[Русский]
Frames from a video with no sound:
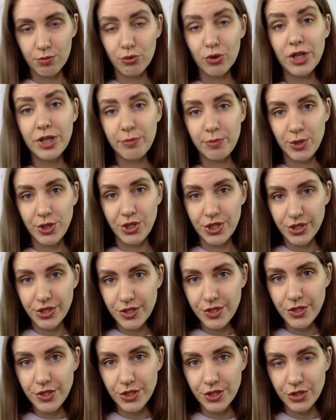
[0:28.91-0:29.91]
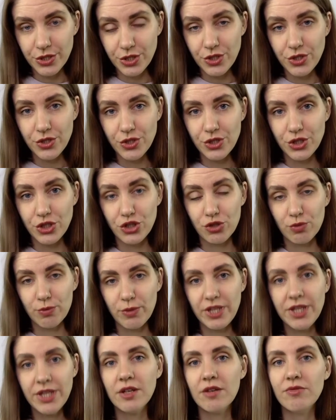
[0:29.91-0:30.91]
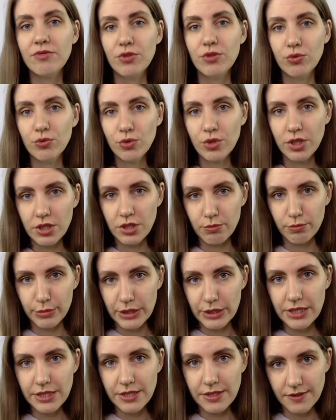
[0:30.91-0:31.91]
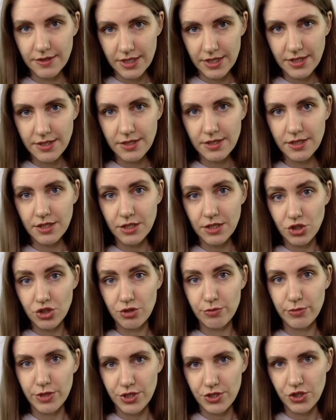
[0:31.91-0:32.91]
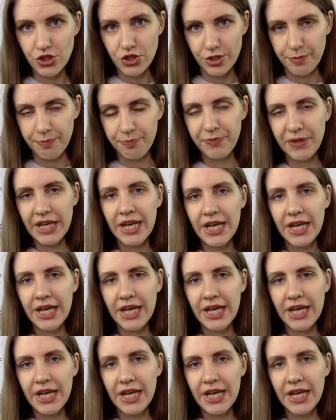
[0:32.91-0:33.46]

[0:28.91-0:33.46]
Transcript: более 50 тысяч рублей на внутренней монетизации ежемесячно.